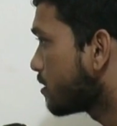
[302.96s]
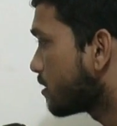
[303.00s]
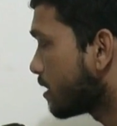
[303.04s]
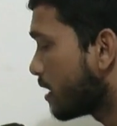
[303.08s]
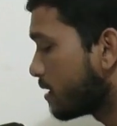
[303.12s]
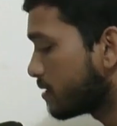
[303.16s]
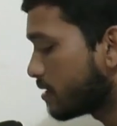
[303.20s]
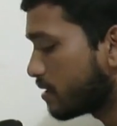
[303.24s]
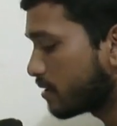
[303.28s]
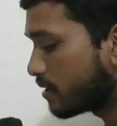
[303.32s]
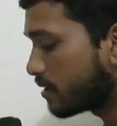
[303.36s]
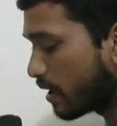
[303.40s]
जिस
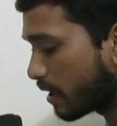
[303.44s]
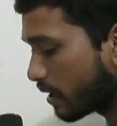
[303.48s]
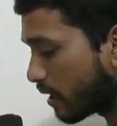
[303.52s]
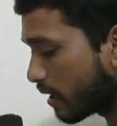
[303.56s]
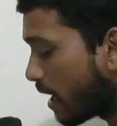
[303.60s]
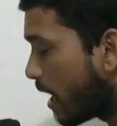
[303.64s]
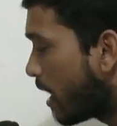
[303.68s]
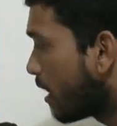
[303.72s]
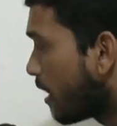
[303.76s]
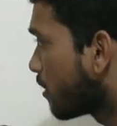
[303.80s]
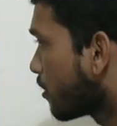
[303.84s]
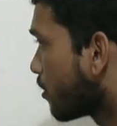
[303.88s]
तरह से
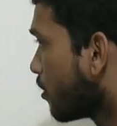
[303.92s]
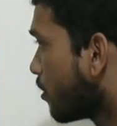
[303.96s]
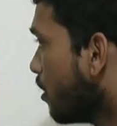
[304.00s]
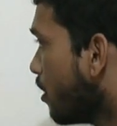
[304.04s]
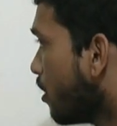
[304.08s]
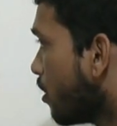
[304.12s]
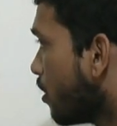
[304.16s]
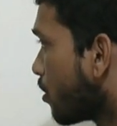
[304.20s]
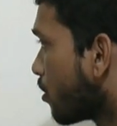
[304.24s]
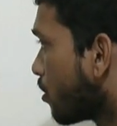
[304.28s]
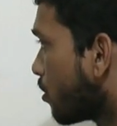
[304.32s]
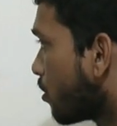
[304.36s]
सरकार
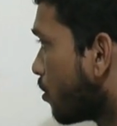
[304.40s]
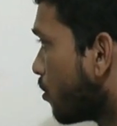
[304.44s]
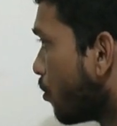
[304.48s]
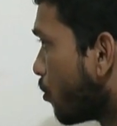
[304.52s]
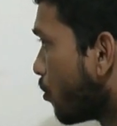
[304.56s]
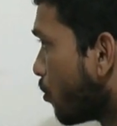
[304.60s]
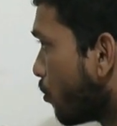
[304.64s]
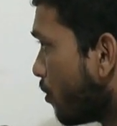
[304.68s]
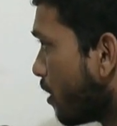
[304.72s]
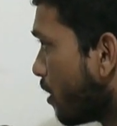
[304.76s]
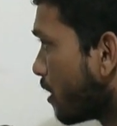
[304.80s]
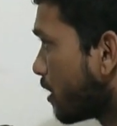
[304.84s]

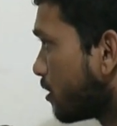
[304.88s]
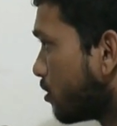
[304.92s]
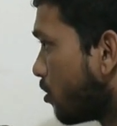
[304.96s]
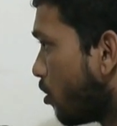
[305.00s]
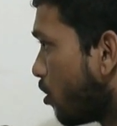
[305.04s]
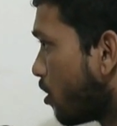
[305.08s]
कोरोना के